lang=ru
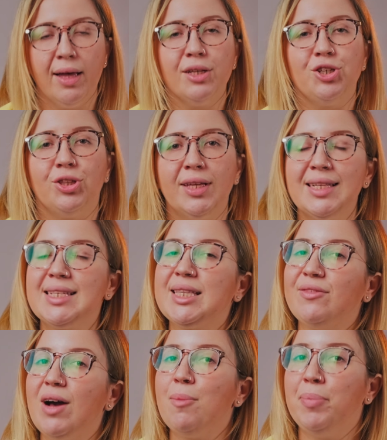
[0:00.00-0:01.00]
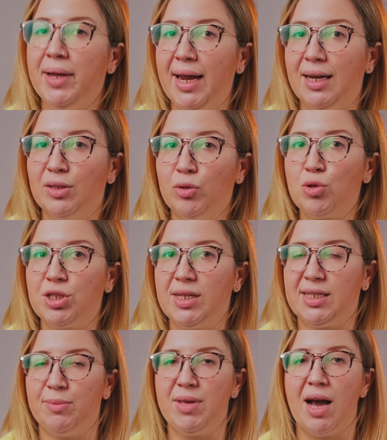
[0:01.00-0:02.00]
14 апреля
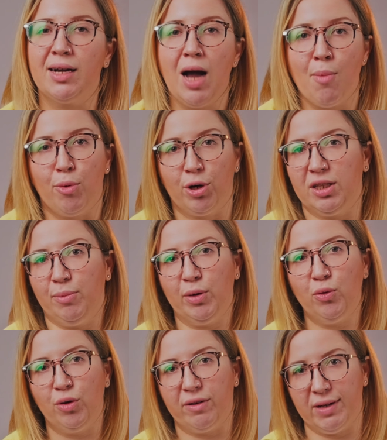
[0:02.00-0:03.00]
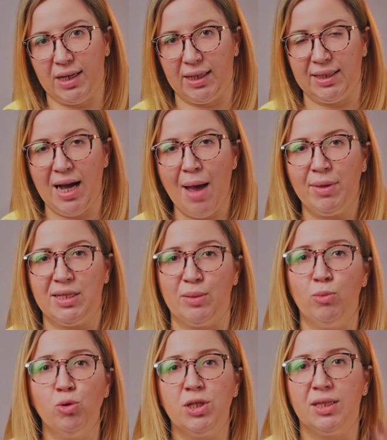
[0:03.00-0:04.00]
дружная семья Гамбурга на бегу и Квадрат Камеди
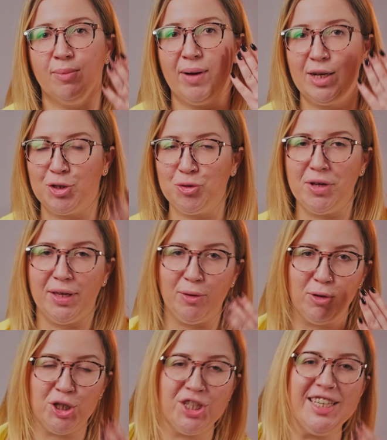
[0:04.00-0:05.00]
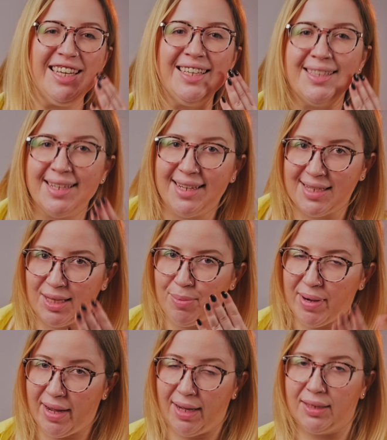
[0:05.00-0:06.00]
мутит большой и очень интересный
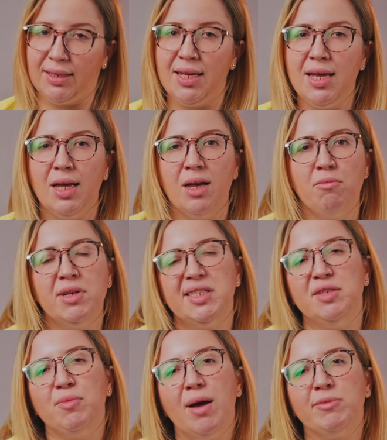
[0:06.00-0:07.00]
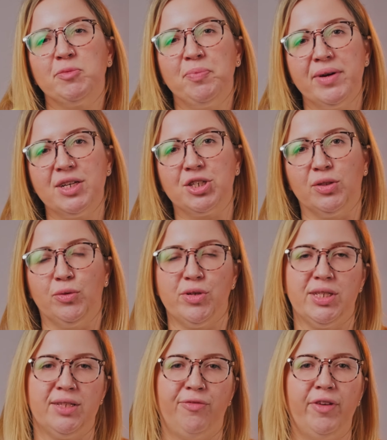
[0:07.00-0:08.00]
проект. Мы снимаем спешл, то
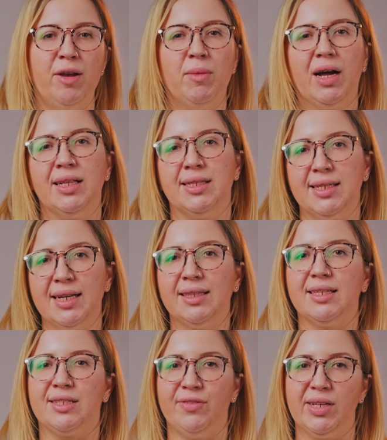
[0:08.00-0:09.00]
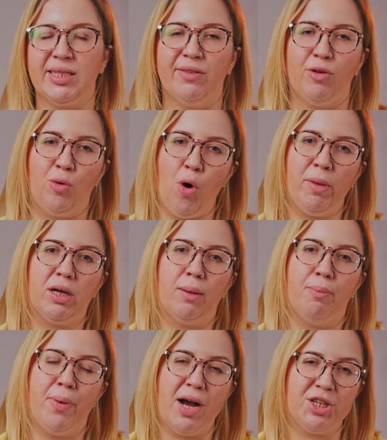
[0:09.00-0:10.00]
есть фильм-концерт известного
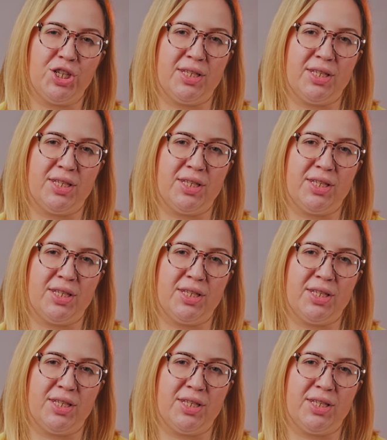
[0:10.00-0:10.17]
комика Паши